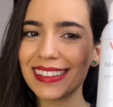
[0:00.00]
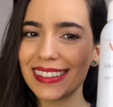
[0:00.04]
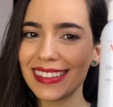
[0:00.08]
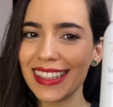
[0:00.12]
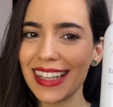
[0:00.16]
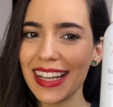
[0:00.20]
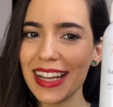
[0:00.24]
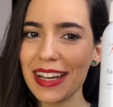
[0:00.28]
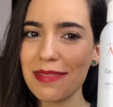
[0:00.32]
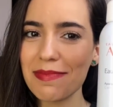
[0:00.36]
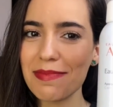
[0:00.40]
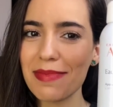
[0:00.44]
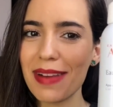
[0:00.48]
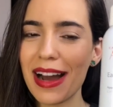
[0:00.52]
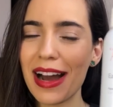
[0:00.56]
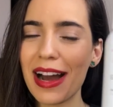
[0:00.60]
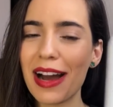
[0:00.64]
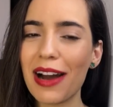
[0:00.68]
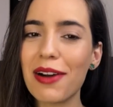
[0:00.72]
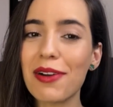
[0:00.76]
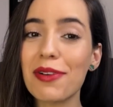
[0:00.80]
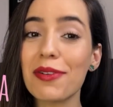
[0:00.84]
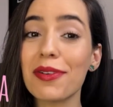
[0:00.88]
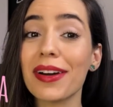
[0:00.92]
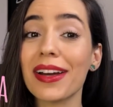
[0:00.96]

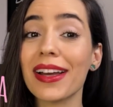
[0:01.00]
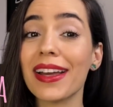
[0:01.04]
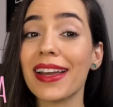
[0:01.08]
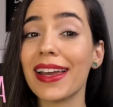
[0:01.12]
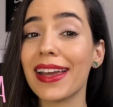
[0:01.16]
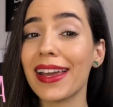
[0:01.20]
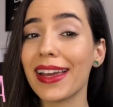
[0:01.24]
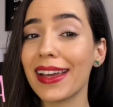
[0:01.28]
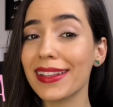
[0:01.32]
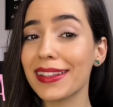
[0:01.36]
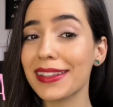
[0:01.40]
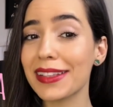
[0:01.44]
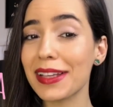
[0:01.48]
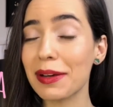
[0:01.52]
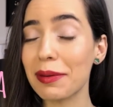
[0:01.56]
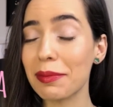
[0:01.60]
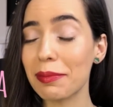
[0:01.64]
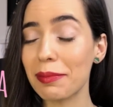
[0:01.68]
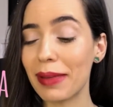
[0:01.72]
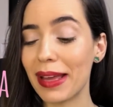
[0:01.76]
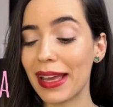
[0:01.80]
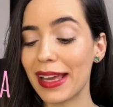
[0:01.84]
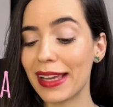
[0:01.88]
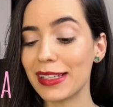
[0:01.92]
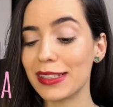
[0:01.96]
termal e
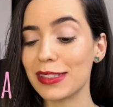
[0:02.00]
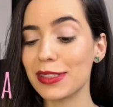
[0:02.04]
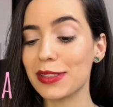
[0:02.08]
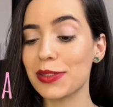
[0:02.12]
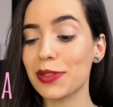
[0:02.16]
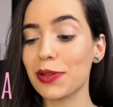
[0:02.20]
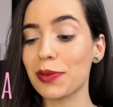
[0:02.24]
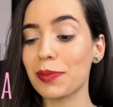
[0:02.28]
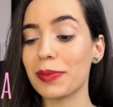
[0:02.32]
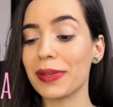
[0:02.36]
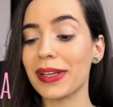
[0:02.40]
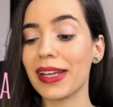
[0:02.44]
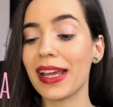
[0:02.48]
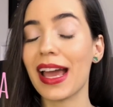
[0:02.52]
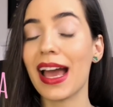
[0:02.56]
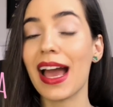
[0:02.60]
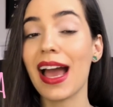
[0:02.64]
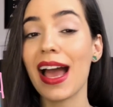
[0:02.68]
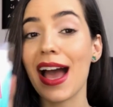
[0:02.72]
também sobre